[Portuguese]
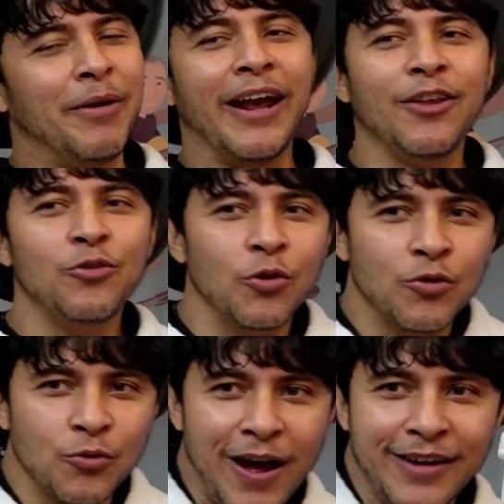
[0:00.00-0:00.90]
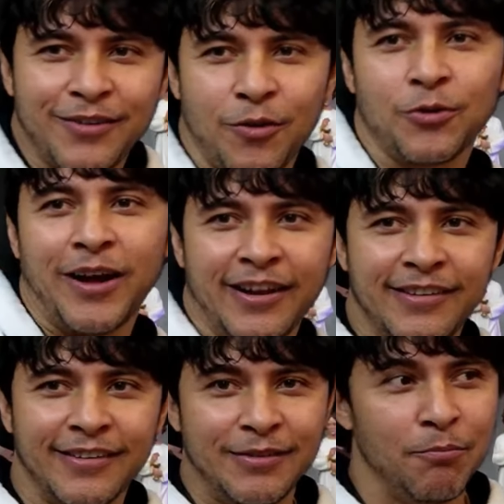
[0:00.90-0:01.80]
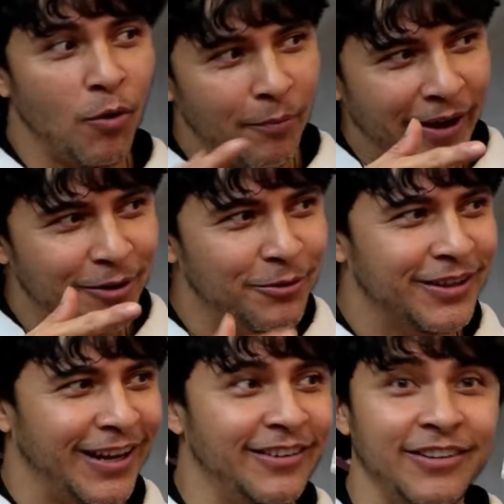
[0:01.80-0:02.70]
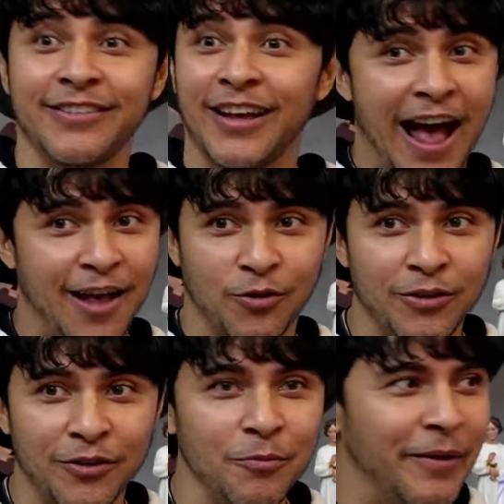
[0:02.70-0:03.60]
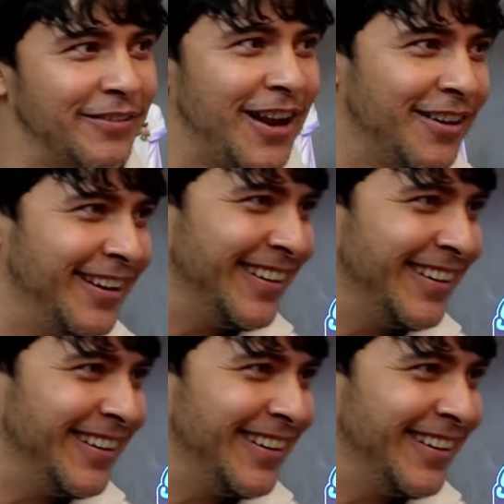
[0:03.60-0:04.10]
lembrei aqui de o Soares, quando o cara diz assim, boa pergunta, aí ele diz, as outras não prestaram, né?